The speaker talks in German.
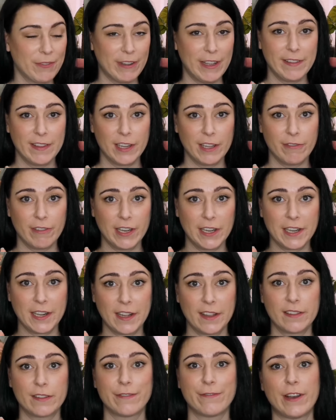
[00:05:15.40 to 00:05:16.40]
Ich weiß ja nicht, wenn ihr eine
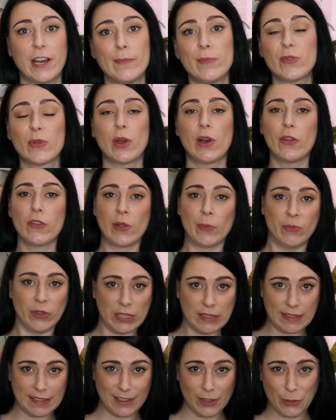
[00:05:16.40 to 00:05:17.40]
ganze Farm zu Hause habt,
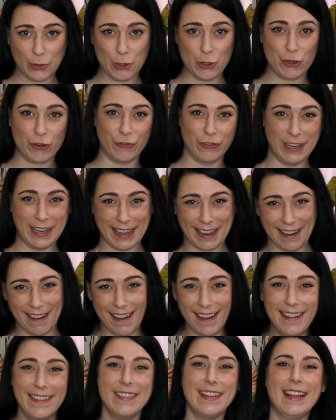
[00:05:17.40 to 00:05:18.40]
wird das natürlich
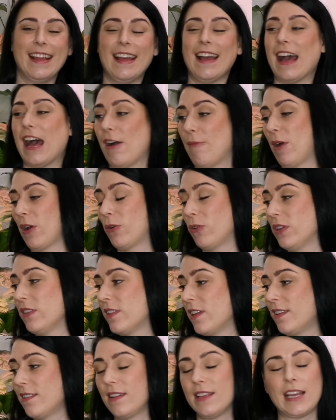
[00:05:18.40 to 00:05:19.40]
schwieriger. Aber
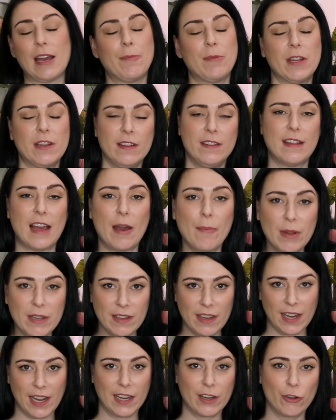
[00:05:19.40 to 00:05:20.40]
grundsätzlich habt ihr die damit
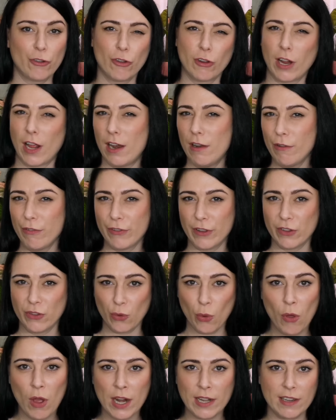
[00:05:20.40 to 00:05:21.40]
dann eigentlich schon alle
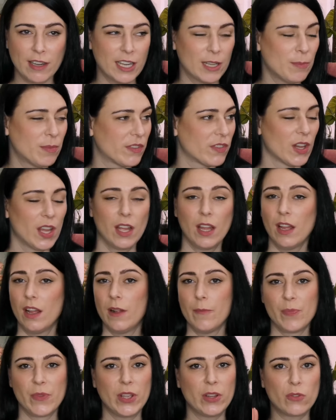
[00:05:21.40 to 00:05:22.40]
versorgt. Da gibt es
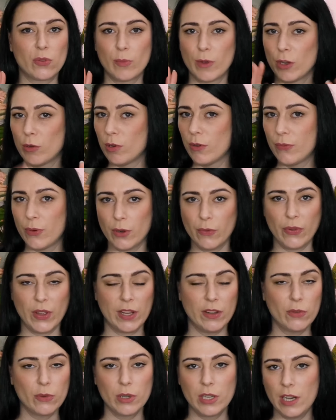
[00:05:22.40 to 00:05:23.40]
ne, zum Beispiel von
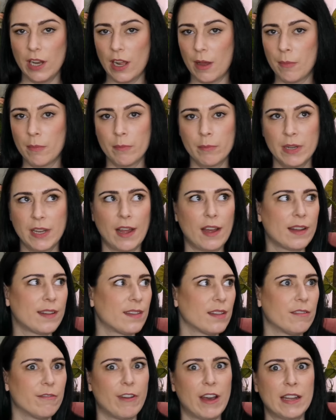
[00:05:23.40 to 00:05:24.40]
Fenzo die Lampen mit
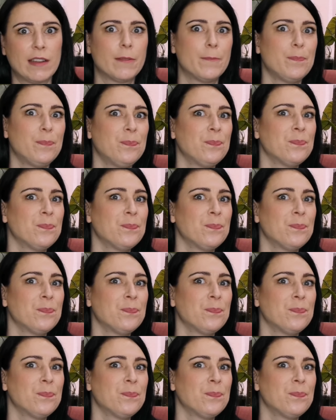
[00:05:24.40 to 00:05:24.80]
18 Watt.